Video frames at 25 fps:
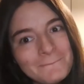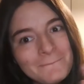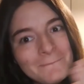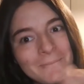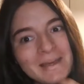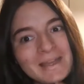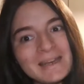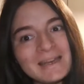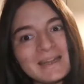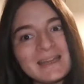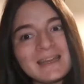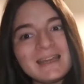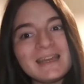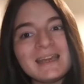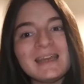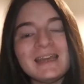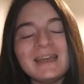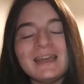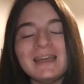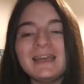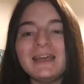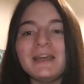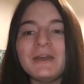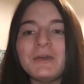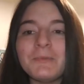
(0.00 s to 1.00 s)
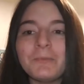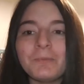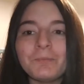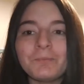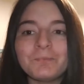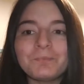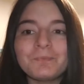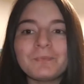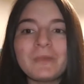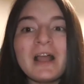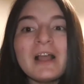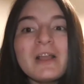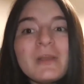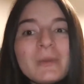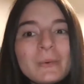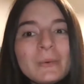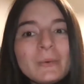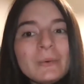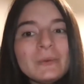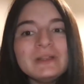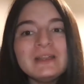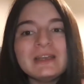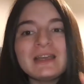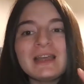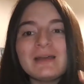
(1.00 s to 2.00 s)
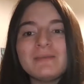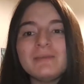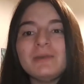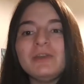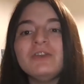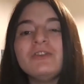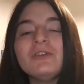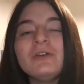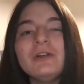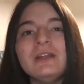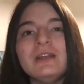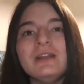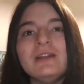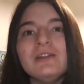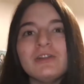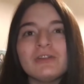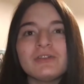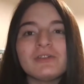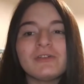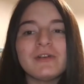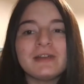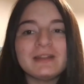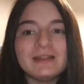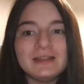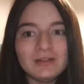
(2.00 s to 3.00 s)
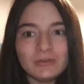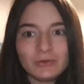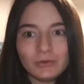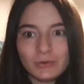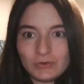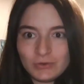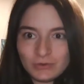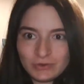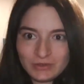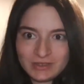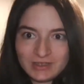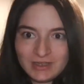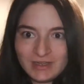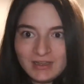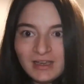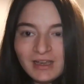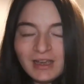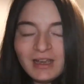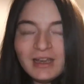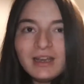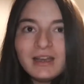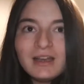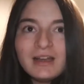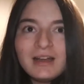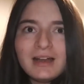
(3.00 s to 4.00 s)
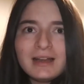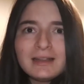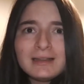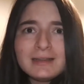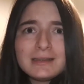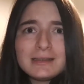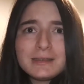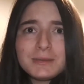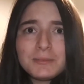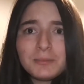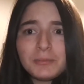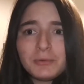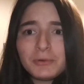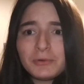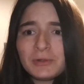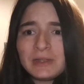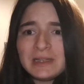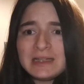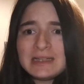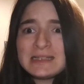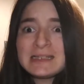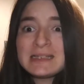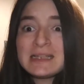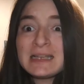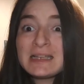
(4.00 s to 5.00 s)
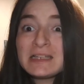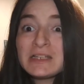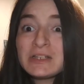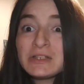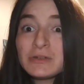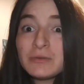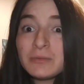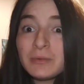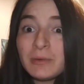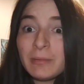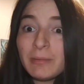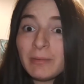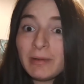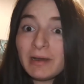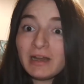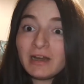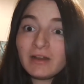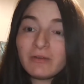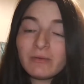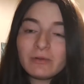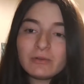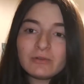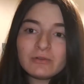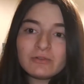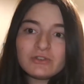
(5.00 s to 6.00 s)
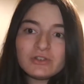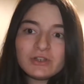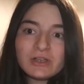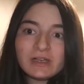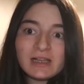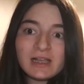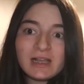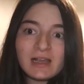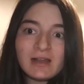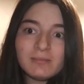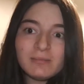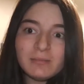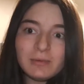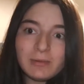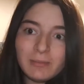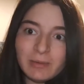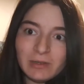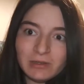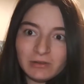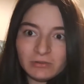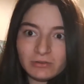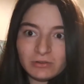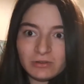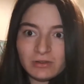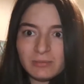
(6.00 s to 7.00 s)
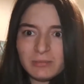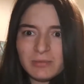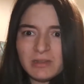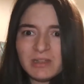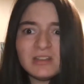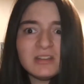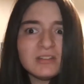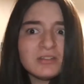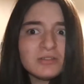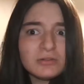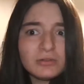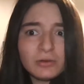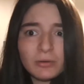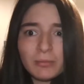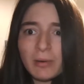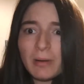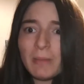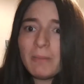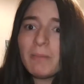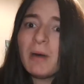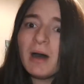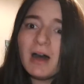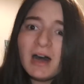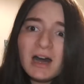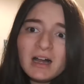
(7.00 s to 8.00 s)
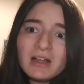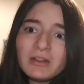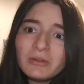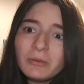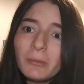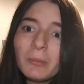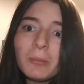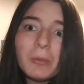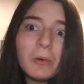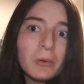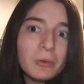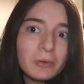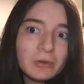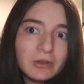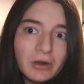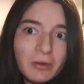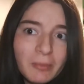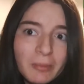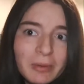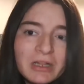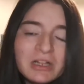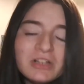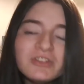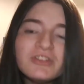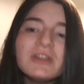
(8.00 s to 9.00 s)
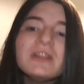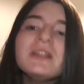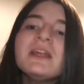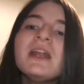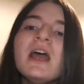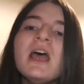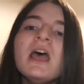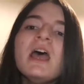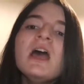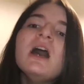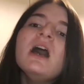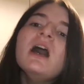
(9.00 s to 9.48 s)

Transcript: perché mh, mhmm, alcuni capitoli li ho trovati noiosi, ad esempio nel sesto mi pare quando c'è il cambiamento del ministro Babbano, boh, una roba del genere,